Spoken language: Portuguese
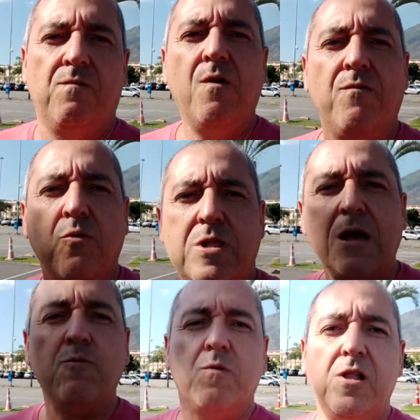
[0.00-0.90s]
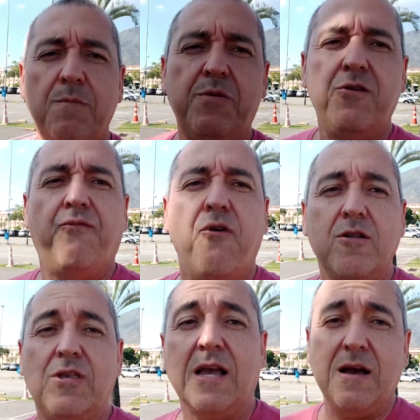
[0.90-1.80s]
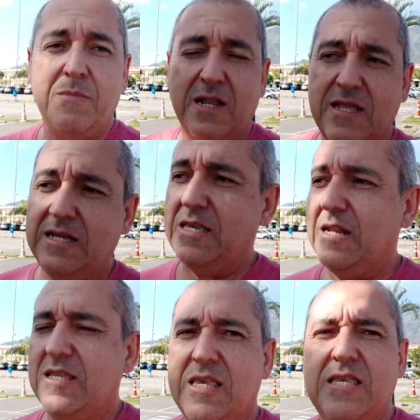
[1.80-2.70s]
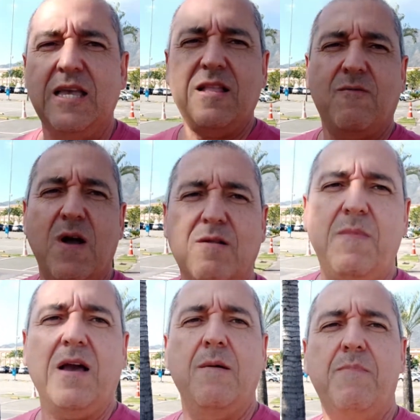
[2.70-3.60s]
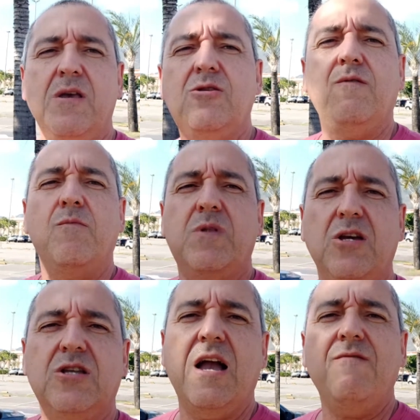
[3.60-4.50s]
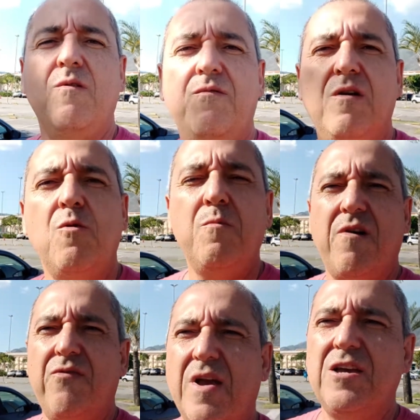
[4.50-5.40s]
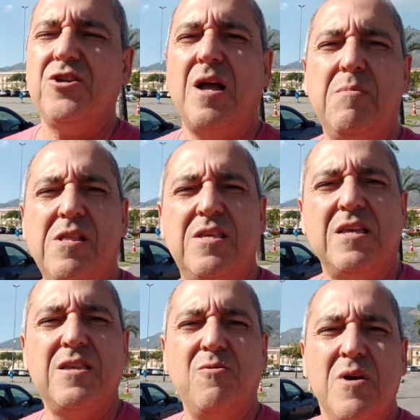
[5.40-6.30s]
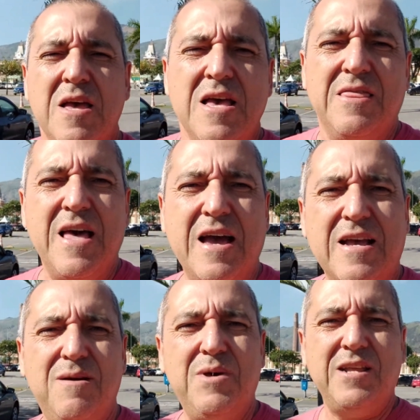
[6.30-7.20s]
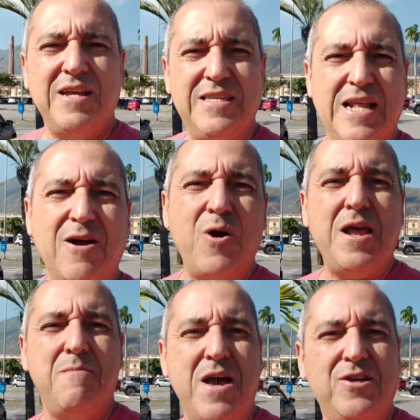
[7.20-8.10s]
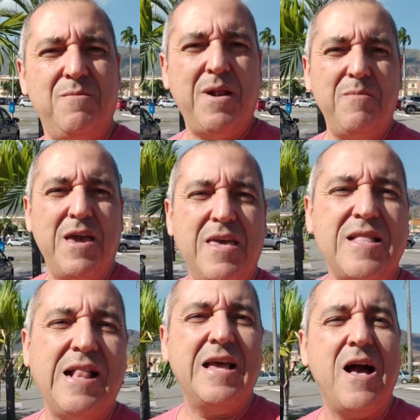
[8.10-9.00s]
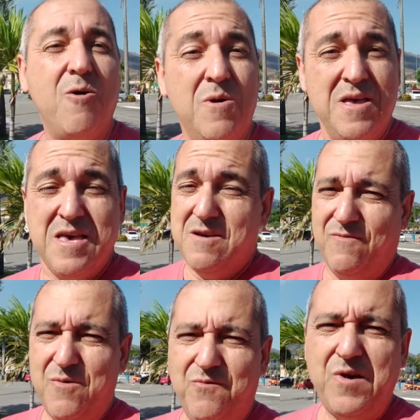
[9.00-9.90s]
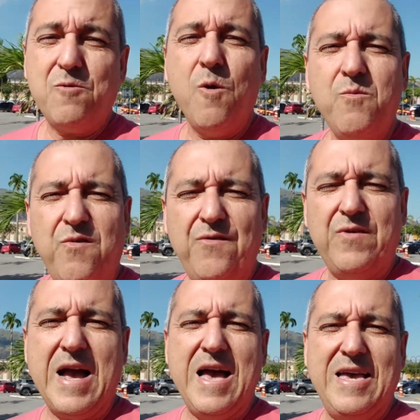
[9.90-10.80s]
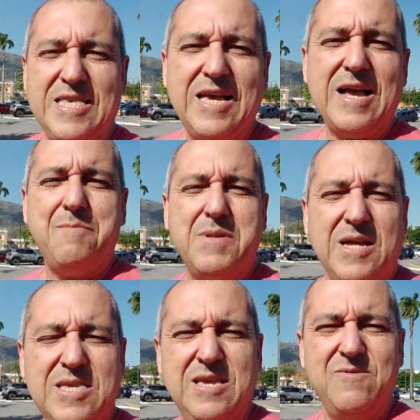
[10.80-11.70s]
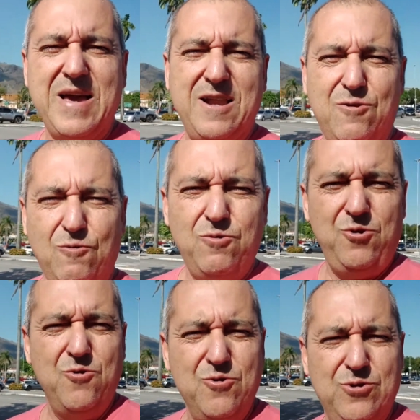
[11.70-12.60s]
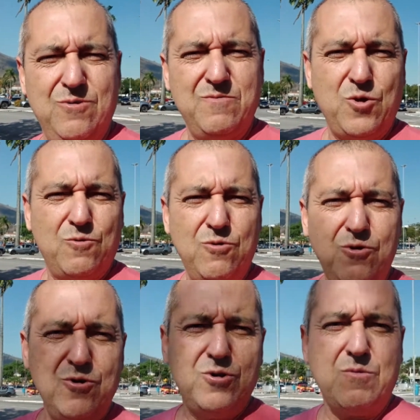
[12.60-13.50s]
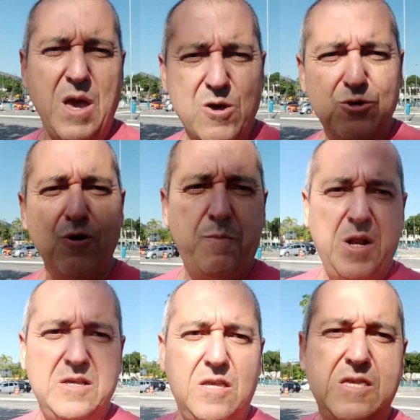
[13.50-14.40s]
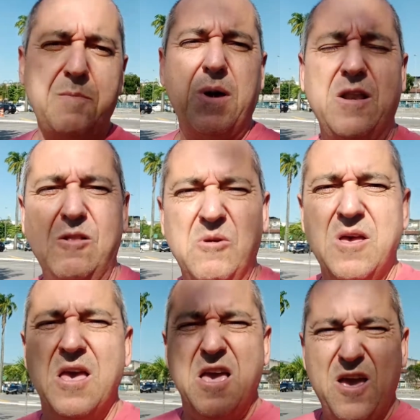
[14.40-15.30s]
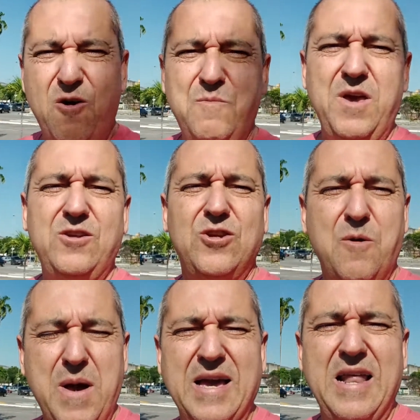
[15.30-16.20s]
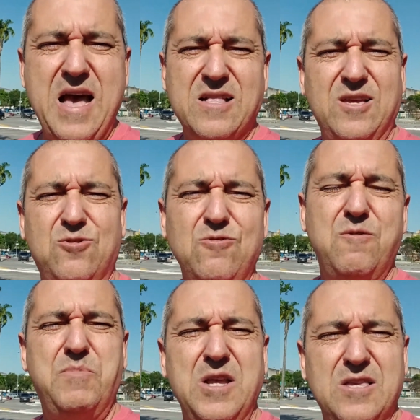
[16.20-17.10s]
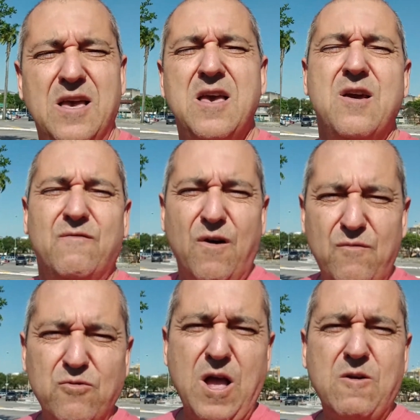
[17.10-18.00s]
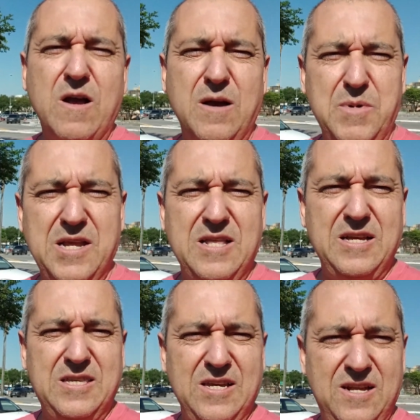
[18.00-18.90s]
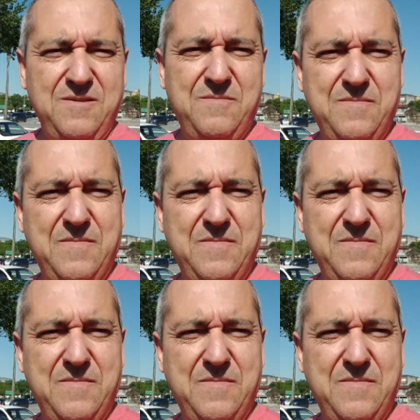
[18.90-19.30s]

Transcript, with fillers: Vamos voltar com clipe de fotos, a câmera traseira de 64 megapixels, vamos testar e vamos ver como vai ficar a estabilização na câmera traseira. Agora a imagem para mim aqui tá legal, vamos ver como vai ficar essa captação, cara, tô curioso, tô curioso, porque é uma surpresa esse aparelho, realmente é uma grata surpresa. Vamos voltar com a câmera traseira.